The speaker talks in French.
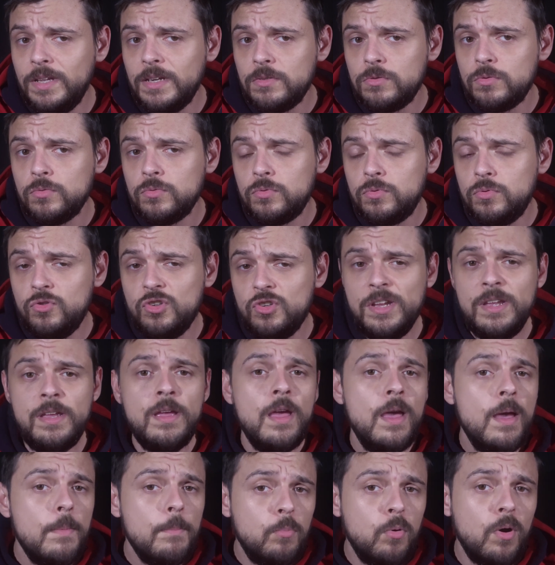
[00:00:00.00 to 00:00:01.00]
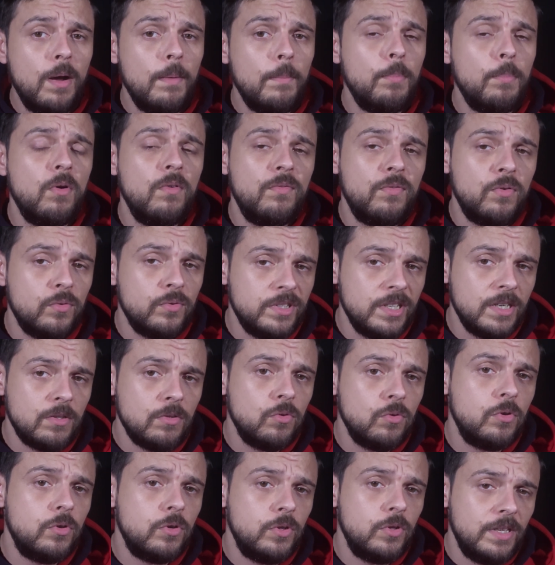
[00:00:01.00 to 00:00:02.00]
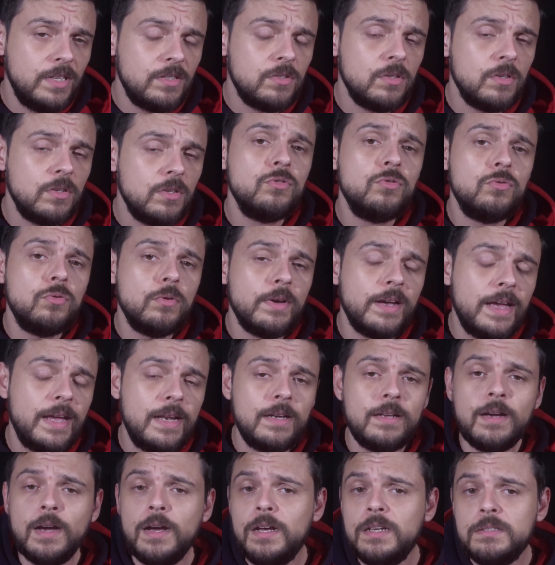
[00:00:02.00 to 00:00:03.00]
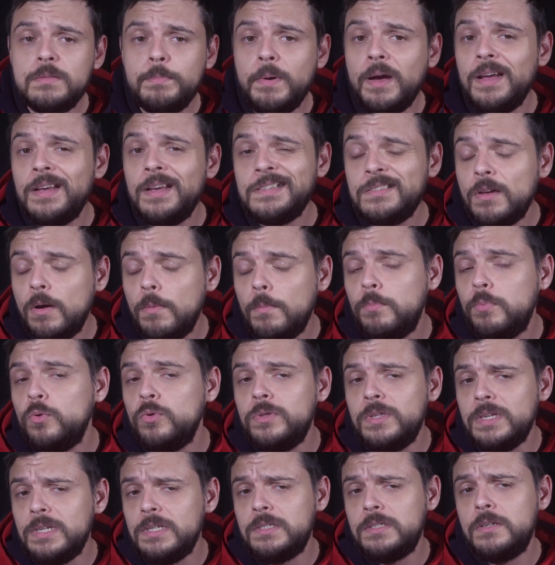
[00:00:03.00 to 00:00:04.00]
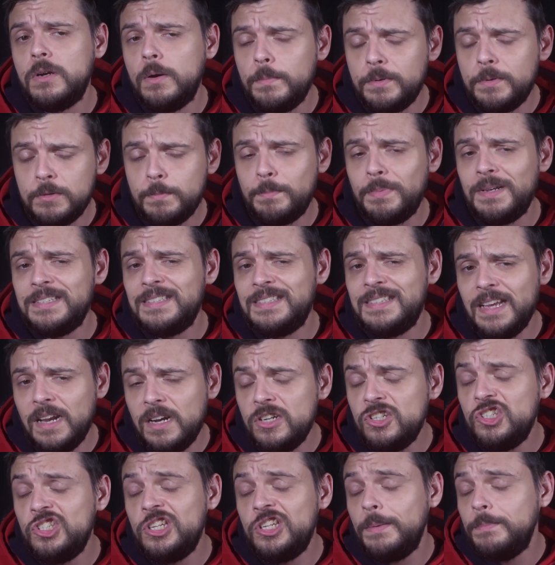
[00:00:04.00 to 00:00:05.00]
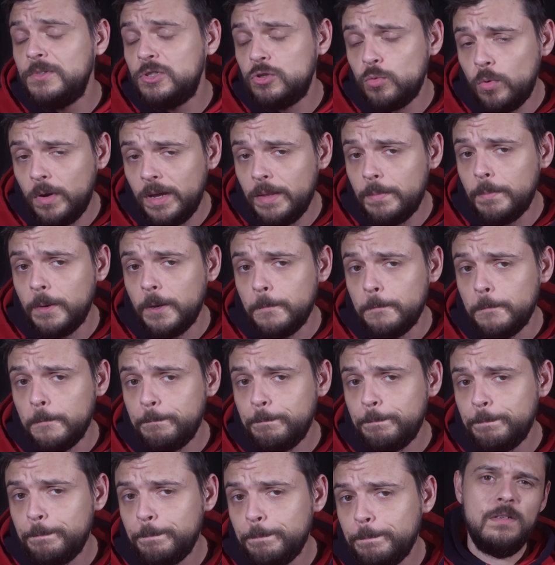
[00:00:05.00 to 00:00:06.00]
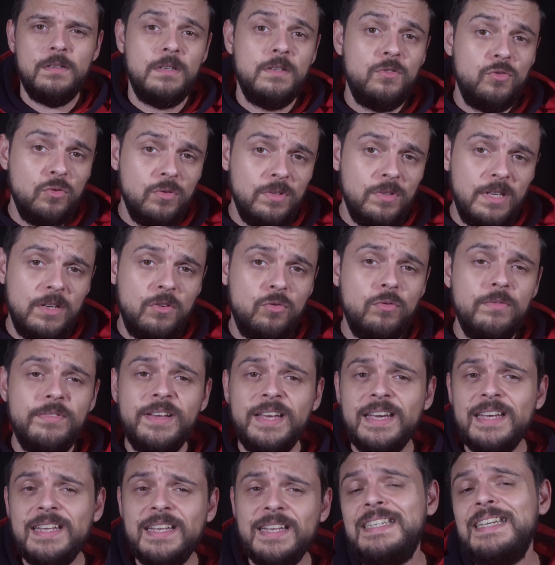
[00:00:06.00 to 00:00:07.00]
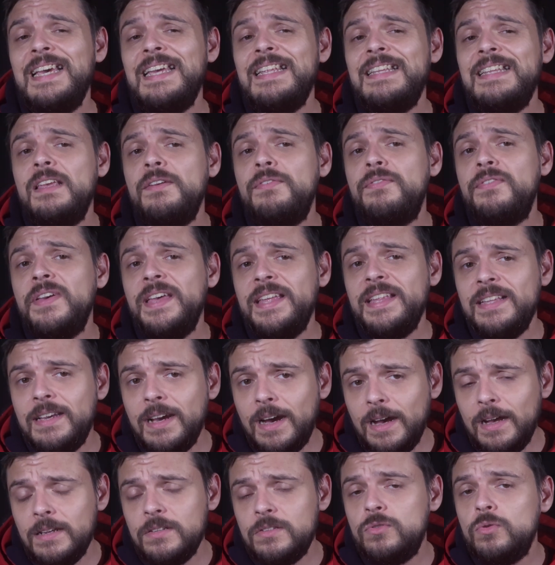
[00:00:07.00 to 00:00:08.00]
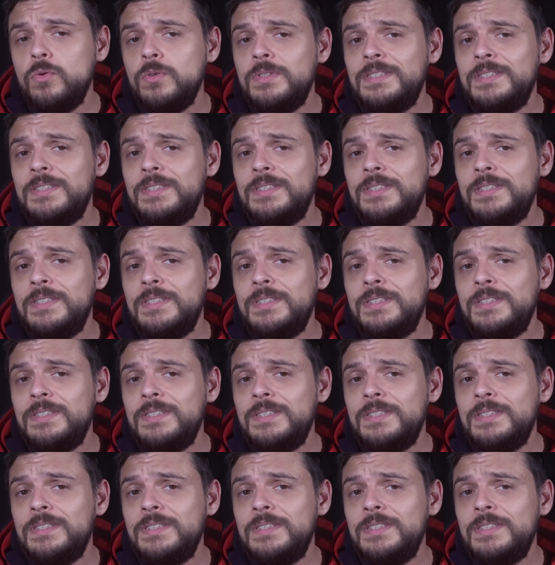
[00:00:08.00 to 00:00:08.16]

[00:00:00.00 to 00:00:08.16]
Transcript: à son sujet pour approfondir nos connaissances sur elle grâce par exemple au télescope spatial James Webb. C'est une découverte qui a été faite grâce au